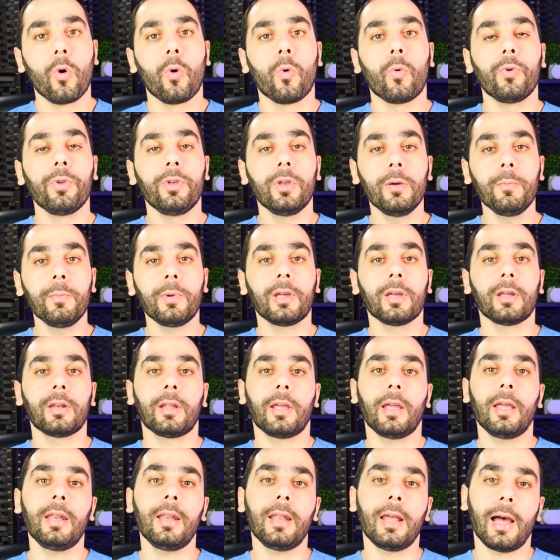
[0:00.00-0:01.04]
ويمكن
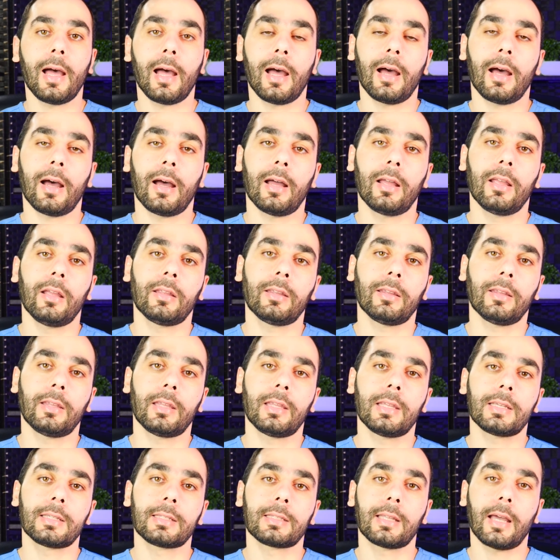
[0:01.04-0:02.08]
انها
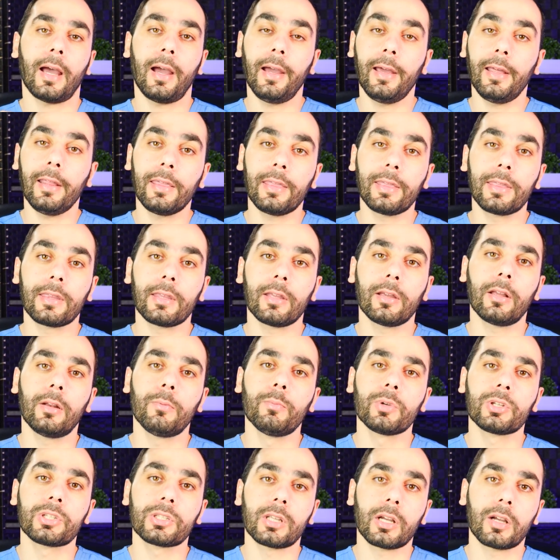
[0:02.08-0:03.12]
تستحث
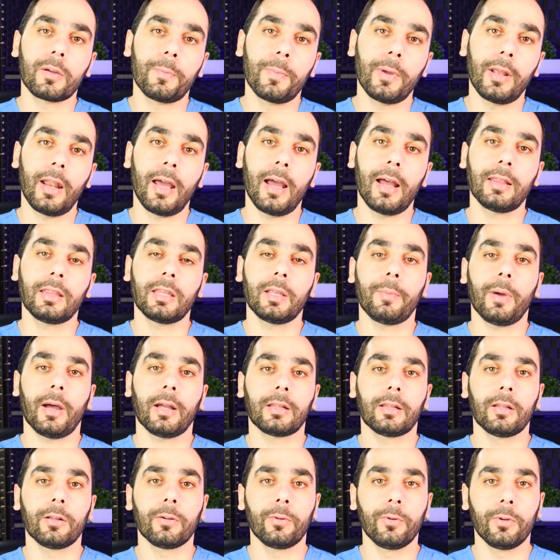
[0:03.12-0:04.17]
المستقبلات
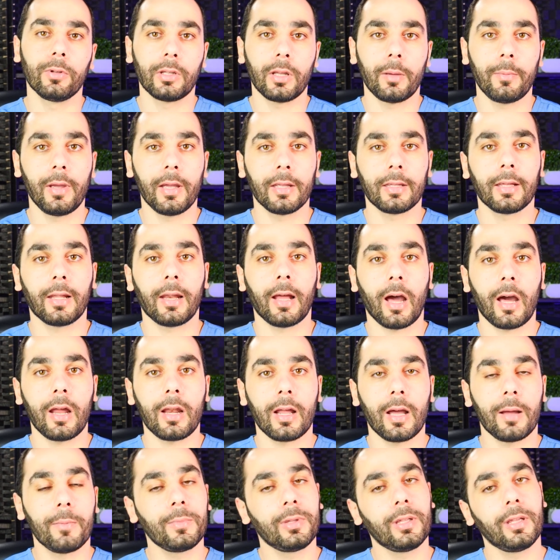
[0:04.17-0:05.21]
تبعت الجلوتاميت الان
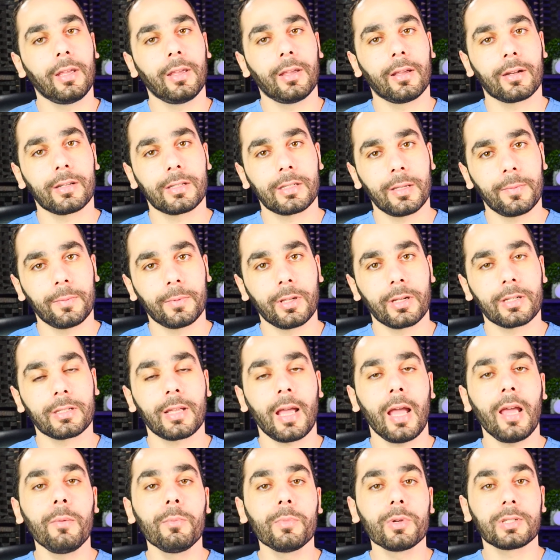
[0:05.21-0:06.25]
ام دي اي ريسبتورز
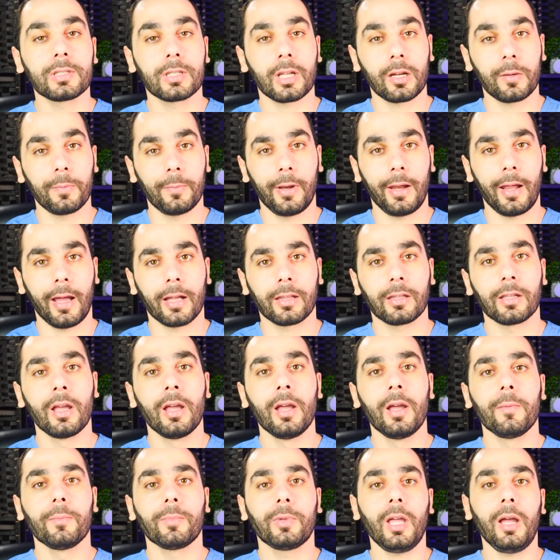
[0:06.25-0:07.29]
هاي المستقبلات
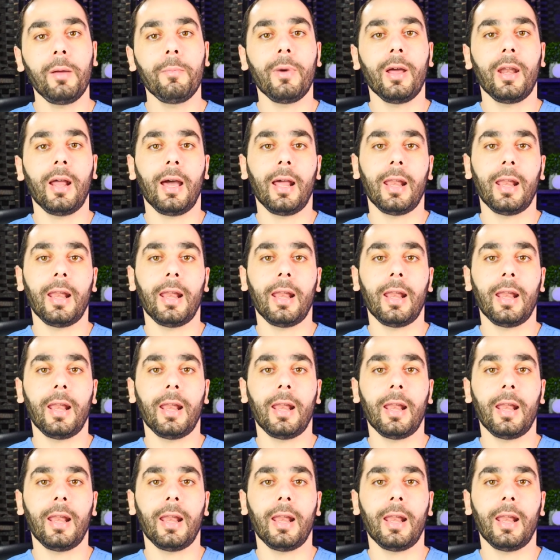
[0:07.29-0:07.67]
بتعمل